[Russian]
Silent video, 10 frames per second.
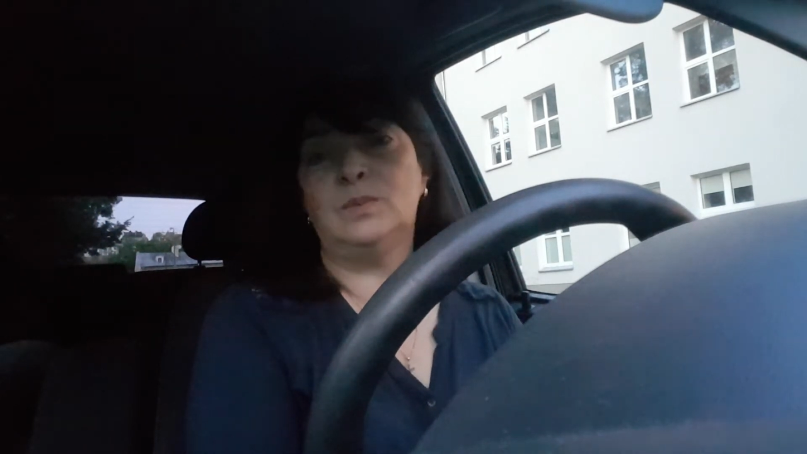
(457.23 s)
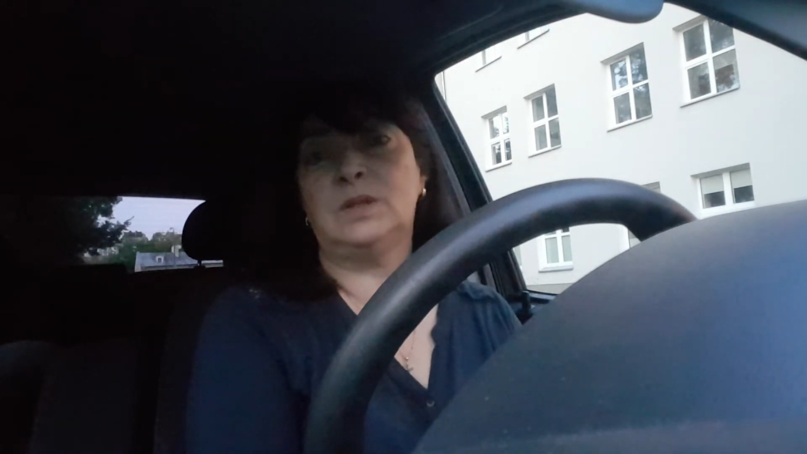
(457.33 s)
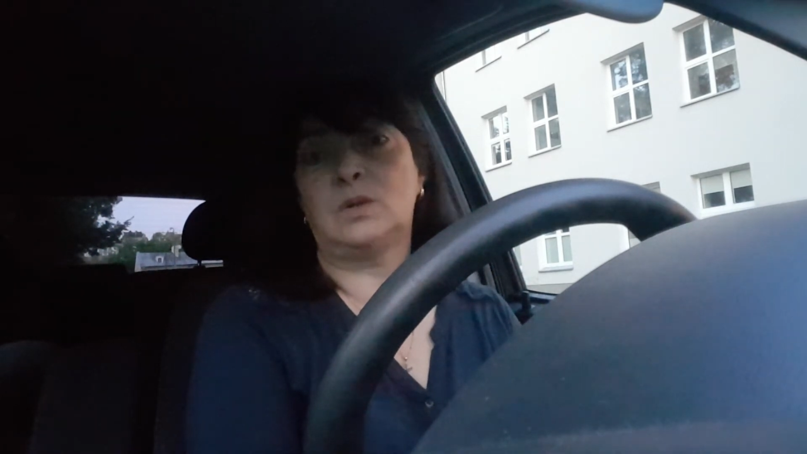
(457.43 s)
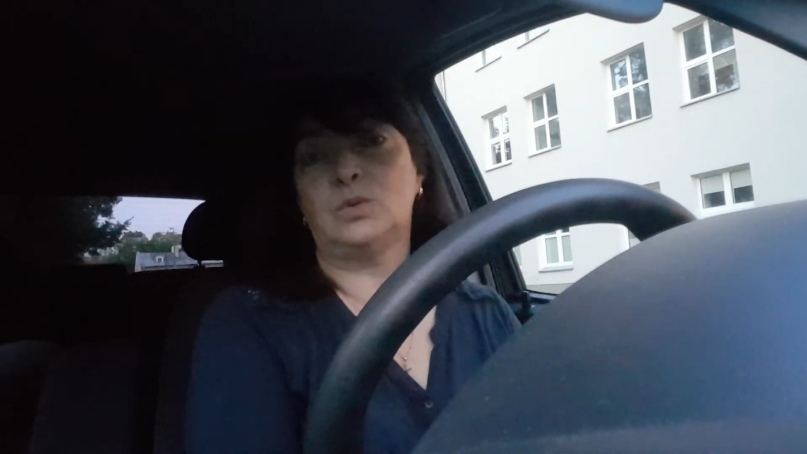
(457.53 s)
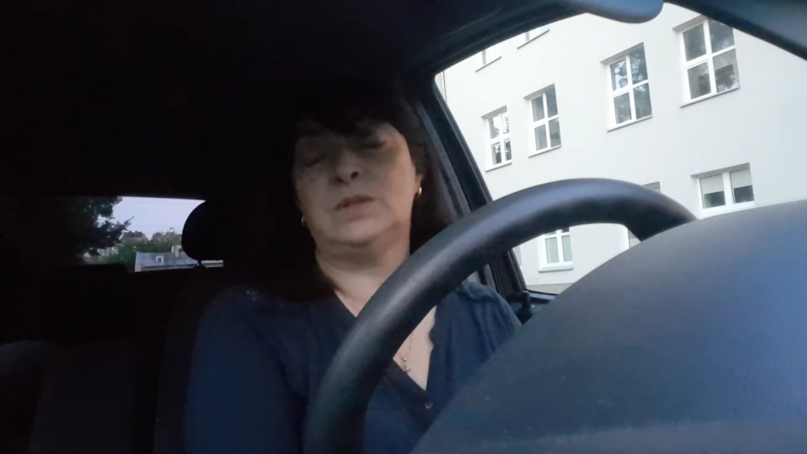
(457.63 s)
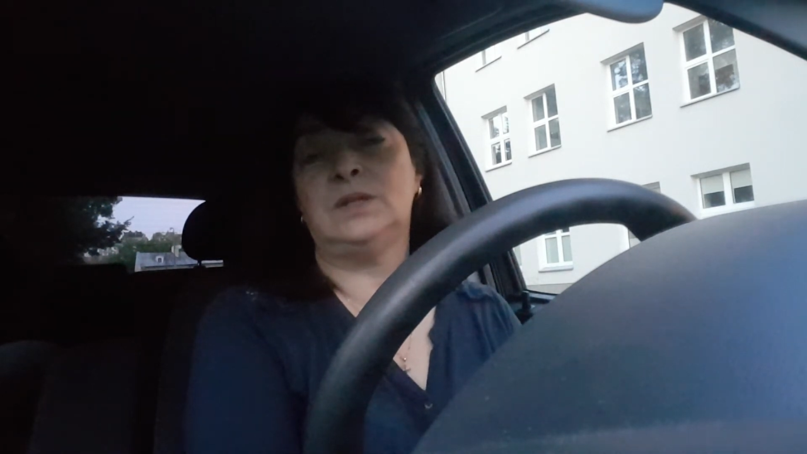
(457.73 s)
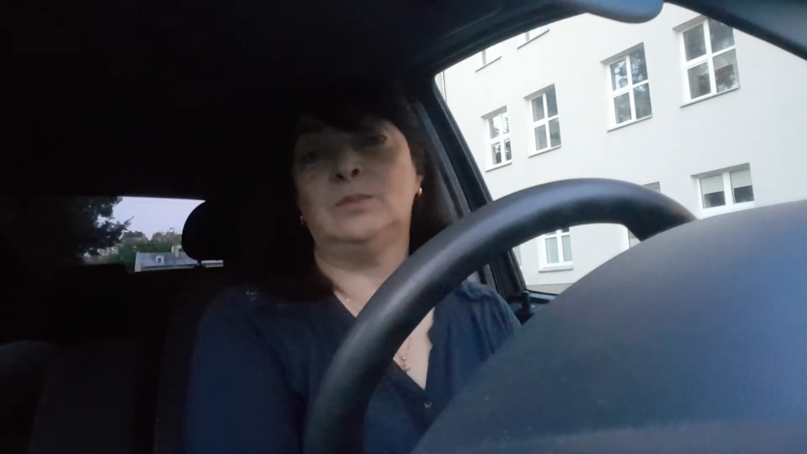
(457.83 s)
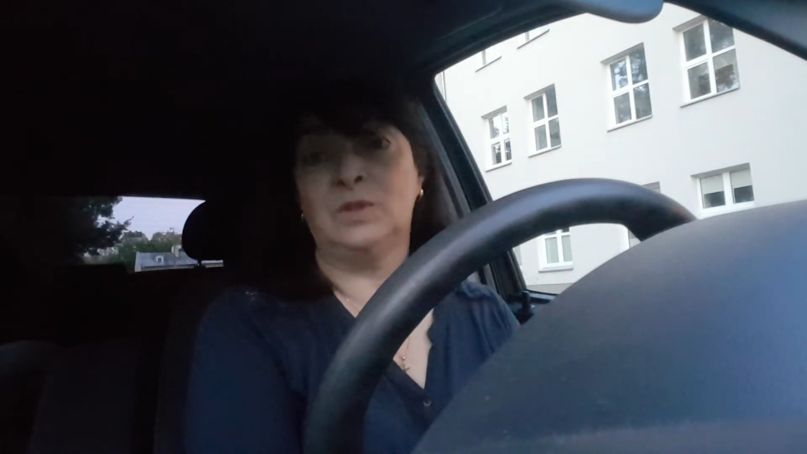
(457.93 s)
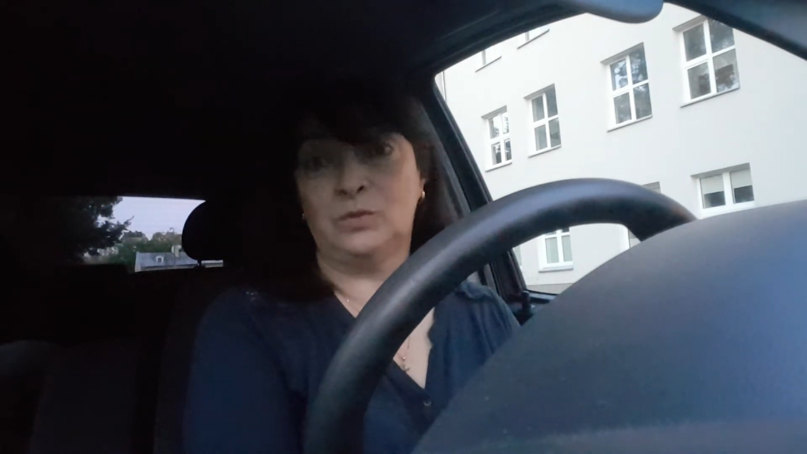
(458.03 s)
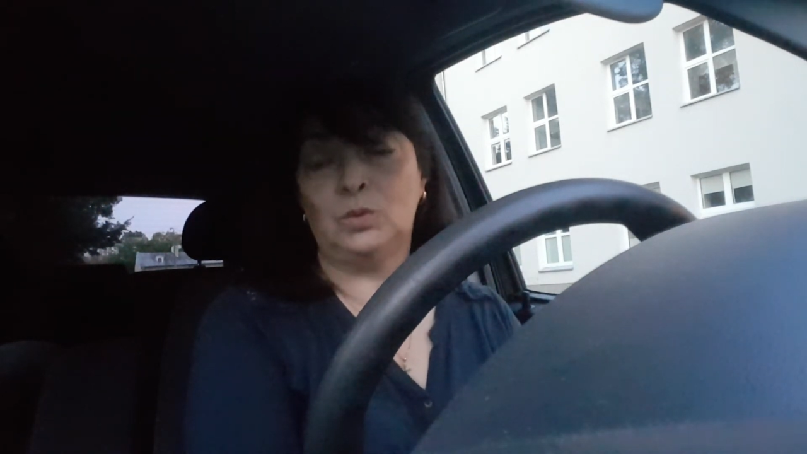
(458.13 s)
в Беларуси,
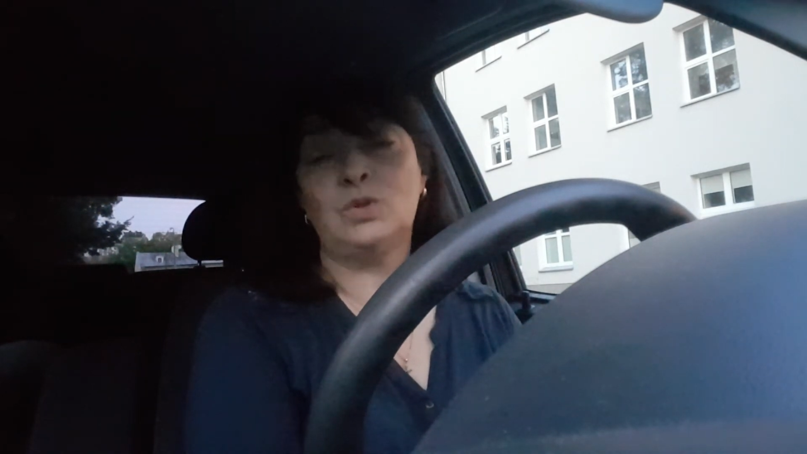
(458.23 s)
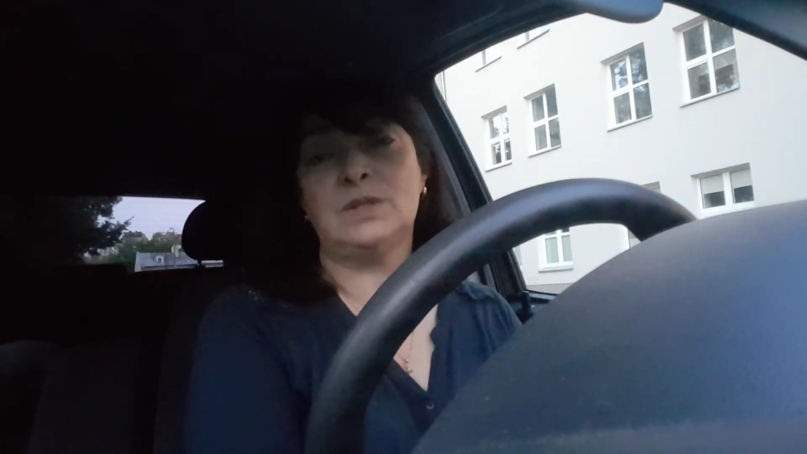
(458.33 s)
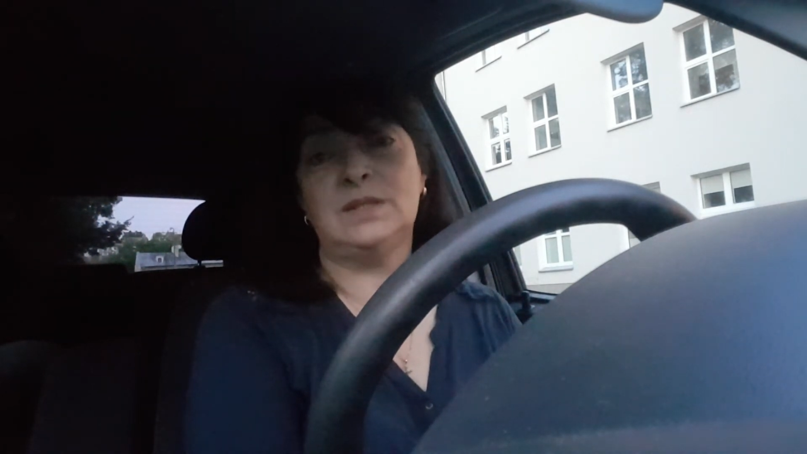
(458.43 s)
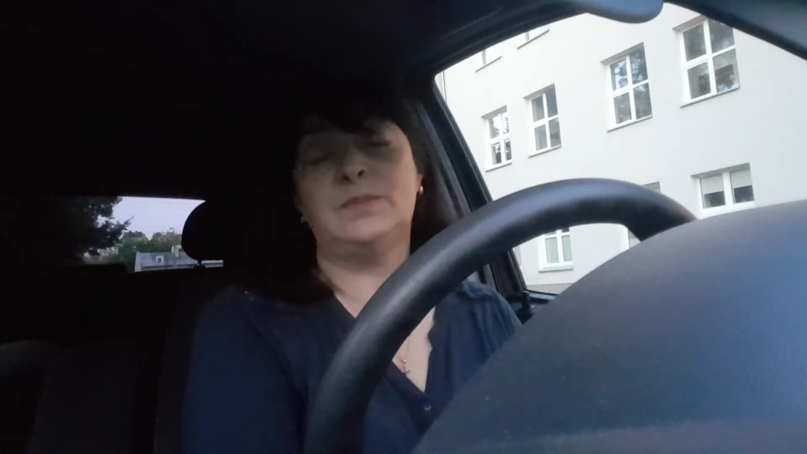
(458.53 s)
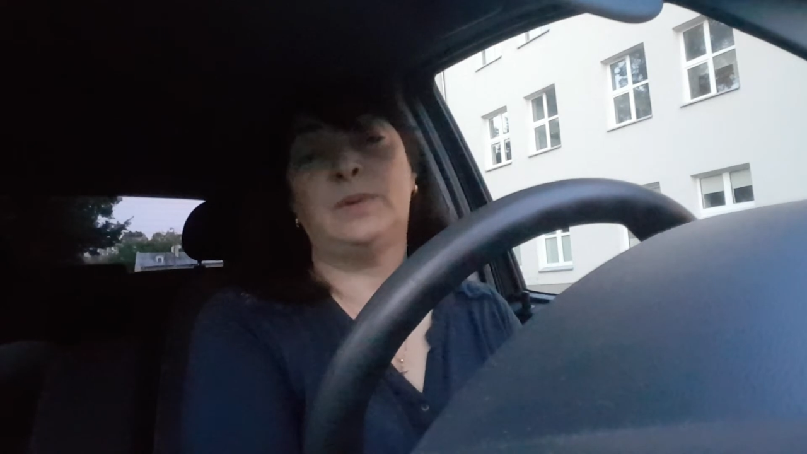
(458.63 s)
мы его тоже здесь